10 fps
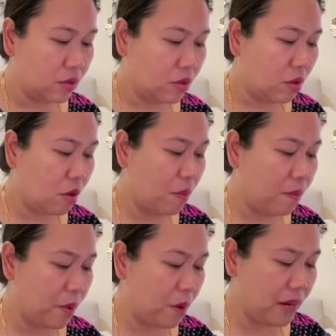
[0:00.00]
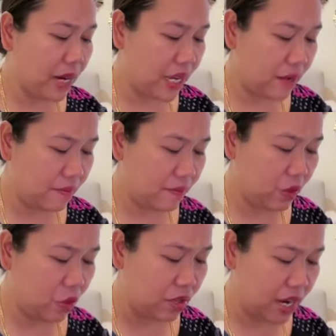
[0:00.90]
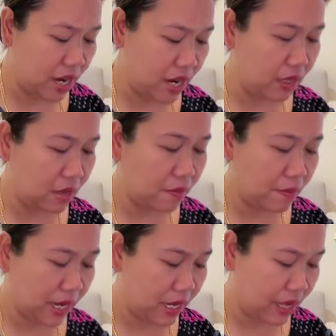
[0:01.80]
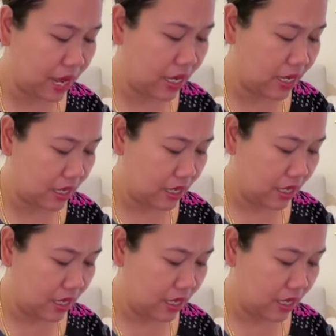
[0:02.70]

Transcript: Sopo menaiki meminta dana teko pemerintah iki?